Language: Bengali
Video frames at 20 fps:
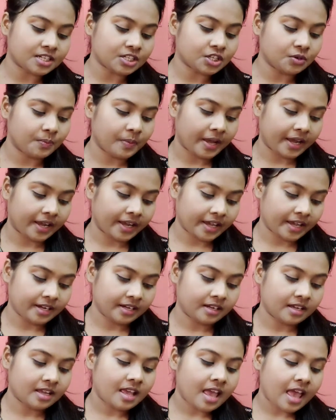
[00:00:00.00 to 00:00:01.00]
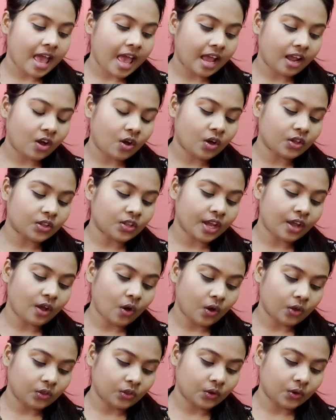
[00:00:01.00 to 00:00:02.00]
একটা উপাখ্যান এক কথায়
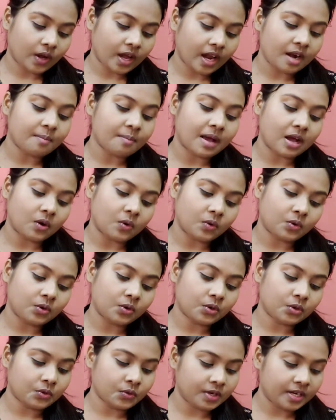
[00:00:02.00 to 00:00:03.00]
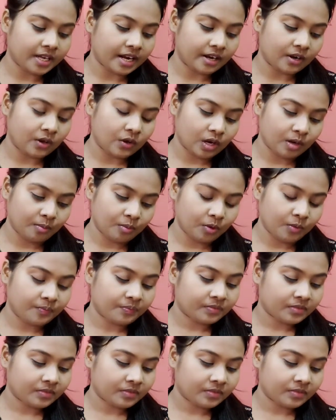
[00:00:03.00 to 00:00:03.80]
অন্ধকার বা অন্য দুনিয়ার গল্প